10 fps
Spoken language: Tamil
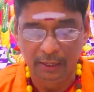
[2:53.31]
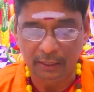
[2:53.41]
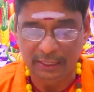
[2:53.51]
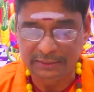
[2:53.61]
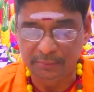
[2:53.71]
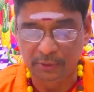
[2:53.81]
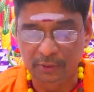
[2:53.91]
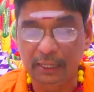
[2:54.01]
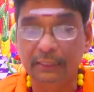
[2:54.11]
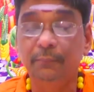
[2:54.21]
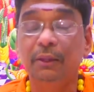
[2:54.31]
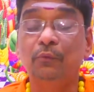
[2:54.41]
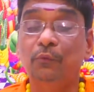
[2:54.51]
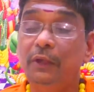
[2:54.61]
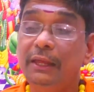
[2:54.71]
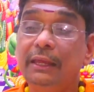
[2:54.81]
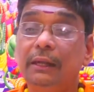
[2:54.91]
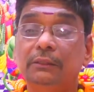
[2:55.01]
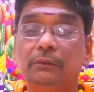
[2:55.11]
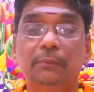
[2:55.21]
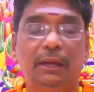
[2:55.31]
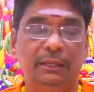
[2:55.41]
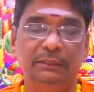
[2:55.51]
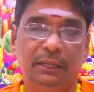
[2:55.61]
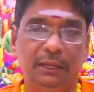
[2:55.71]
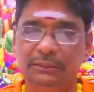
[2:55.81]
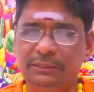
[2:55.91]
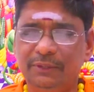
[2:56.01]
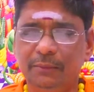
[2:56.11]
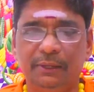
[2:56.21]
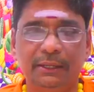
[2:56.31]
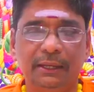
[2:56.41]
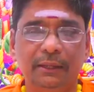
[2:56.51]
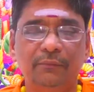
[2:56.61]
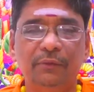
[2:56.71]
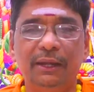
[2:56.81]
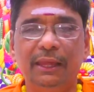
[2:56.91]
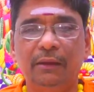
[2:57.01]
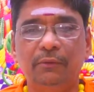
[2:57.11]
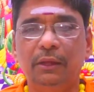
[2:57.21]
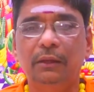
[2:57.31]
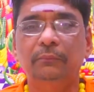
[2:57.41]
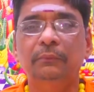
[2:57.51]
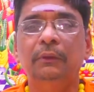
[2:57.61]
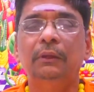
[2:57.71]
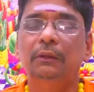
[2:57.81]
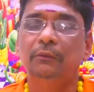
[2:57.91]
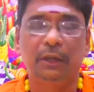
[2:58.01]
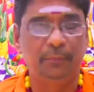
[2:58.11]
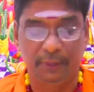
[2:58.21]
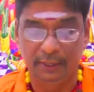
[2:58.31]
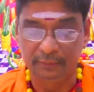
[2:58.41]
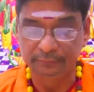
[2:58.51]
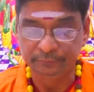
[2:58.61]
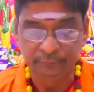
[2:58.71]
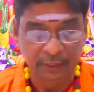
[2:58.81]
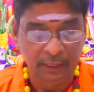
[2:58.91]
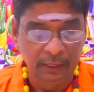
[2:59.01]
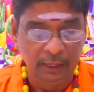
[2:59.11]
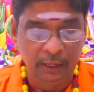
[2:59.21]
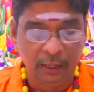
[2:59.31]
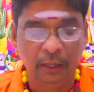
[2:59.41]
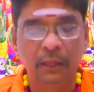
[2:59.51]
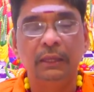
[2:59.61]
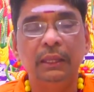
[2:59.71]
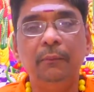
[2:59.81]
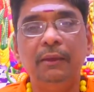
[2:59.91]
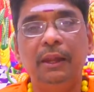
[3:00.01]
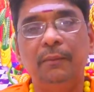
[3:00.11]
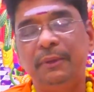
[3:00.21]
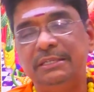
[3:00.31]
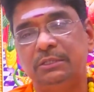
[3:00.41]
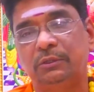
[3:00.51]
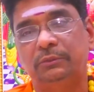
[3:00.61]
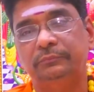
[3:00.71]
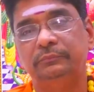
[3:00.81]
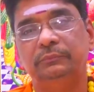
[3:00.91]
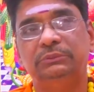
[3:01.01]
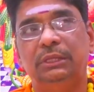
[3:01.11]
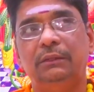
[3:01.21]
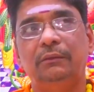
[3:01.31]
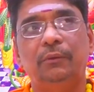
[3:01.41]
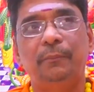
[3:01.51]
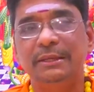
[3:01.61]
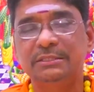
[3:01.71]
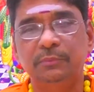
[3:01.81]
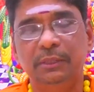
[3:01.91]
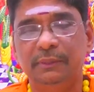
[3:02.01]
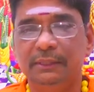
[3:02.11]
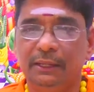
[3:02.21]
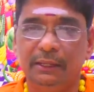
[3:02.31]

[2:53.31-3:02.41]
கான்செப்ட் அதே அதேமாதிரி உழைக்கிறதுக்கும் ஐந்தா அஞ்சவே மாட்டாங்க எவ்வளோ நேரம் வேணாலும் உழைப்பாங்க இனிமையான பேச்சு இருக்கும் அதாவது இவங்க பேசும்போது பார்த்திங்கன்னா